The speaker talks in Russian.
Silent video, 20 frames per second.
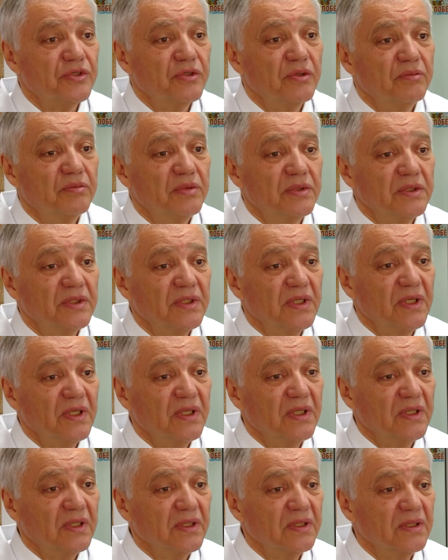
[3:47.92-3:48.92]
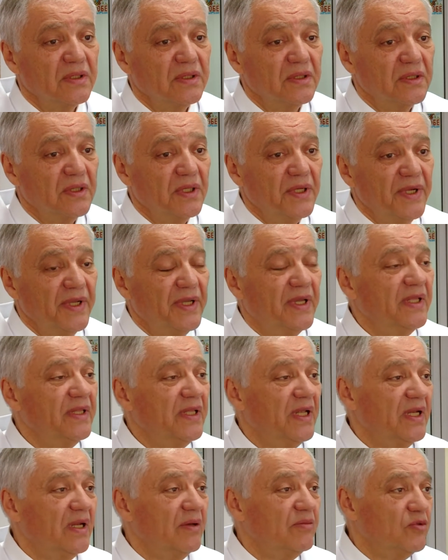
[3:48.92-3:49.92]
чтобы на э,
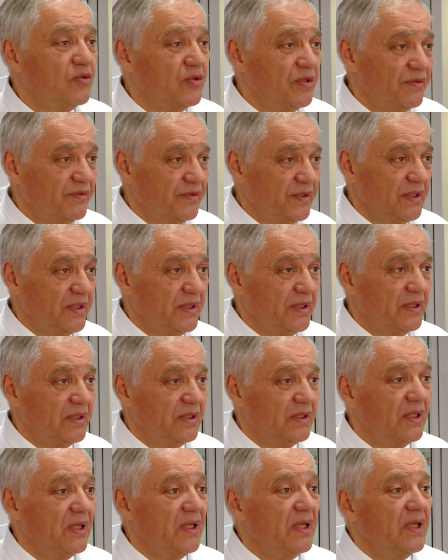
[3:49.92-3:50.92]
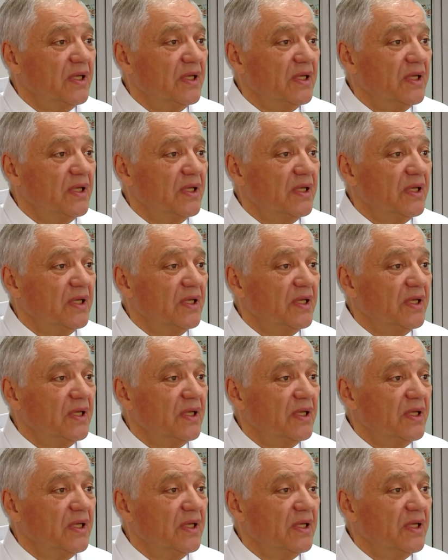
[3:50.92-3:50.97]
региональном уровне и